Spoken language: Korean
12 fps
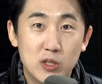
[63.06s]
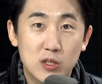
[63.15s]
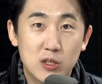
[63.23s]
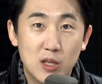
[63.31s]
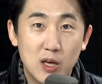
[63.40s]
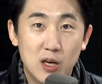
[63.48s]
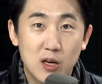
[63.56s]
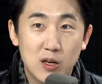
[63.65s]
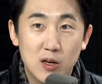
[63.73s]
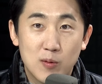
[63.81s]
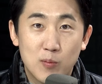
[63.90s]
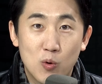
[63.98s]
있는데
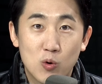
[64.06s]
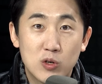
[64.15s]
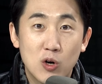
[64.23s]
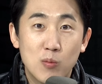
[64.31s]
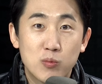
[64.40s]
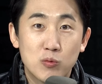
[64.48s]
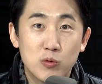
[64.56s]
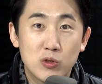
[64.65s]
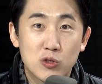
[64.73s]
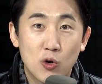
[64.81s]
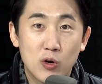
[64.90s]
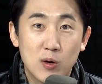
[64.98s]
뭐 그런
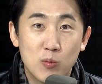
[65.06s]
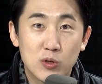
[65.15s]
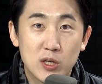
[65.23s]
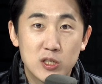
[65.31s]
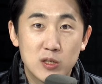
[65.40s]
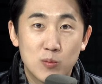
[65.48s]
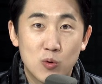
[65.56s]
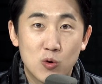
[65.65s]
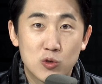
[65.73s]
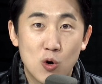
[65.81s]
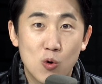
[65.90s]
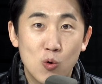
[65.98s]
부분도 저희가 뭐 사실
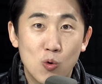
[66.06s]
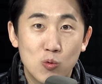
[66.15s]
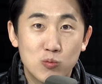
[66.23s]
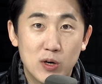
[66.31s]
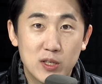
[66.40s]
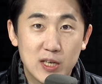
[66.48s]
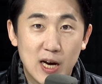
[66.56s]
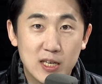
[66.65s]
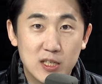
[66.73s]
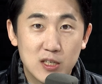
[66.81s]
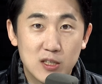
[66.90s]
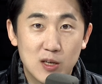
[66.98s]
뭐 전공 공부하는 게
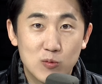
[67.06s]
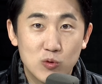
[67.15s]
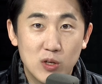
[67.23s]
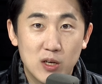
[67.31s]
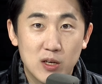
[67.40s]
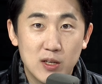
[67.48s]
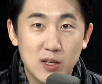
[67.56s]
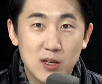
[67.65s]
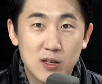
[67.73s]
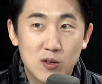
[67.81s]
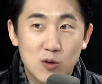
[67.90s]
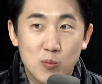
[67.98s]
아니기 때문에
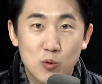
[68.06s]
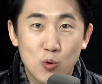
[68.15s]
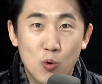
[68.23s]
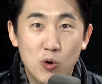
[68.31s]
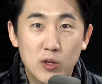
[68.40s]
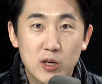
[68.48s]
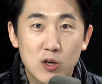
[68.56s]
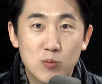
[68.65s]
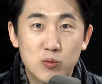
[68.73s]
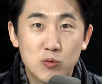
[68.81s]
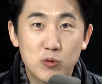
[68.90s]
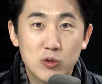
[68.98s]
그런 뭐 용어나
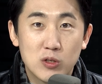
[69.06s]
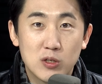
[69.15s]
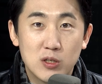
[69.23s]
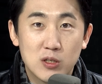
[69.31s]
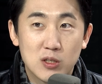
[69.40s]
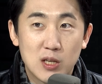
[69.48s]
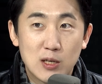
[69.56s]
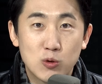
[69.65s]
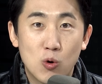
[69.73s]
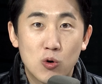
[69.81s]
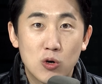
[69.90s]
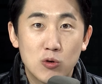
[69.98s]
이런 부분들은
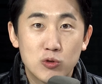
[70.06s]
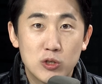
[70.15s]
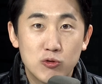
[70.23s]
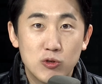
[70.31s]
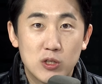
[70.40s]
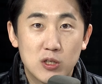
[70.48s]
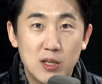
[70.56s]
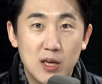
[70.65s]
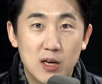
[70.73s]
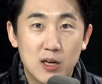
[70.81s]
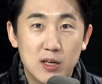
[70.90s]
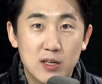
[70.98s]
다소 어려우실 수
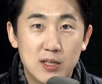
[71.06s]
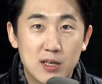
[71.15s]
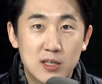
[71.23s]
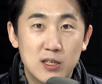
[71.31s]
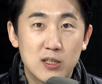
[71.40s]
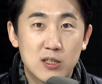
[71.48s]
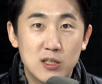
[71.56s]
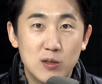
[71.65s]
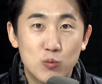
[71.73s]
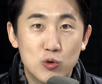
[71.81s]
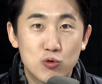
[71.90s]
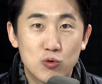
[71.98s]
있는데 일단 큰
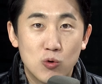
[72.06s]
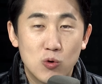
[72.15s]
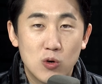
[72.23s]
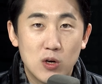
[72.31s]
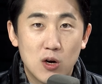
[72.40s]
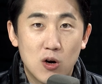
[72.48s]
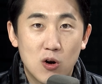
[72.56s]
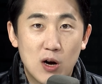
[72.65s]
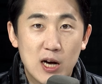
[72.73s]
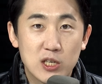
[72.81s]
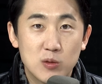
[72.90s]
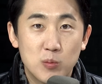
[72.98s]
그림 위주로 어
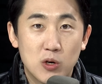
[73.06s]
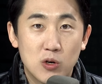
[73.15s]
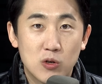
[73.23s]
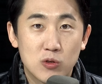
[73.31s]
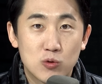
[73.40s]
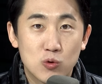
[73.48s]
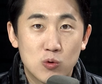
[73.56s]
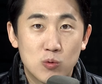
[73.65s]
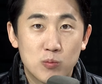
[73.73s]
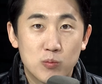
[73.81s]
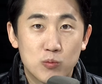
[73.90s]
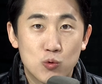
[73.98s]
가시면
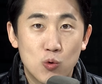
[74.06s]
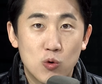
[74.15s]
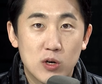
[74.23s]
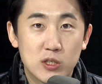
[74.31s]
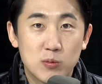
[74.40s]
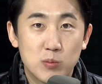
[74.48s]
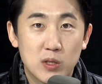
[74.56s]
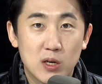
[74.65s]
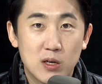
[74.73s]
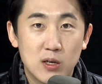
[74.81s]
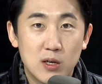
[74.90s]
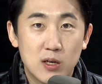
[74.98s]
좀 좋을 것
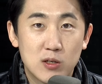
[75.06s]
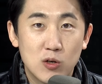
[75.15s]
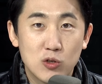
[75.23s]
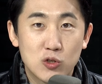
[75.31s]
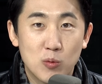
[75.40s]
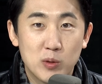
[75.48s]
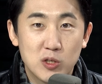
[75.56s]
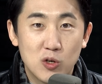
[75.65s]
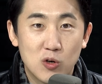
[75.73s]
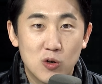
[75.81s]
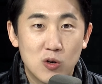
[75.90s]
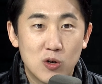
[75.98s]
같습니다. 그런
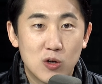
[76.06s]
점에서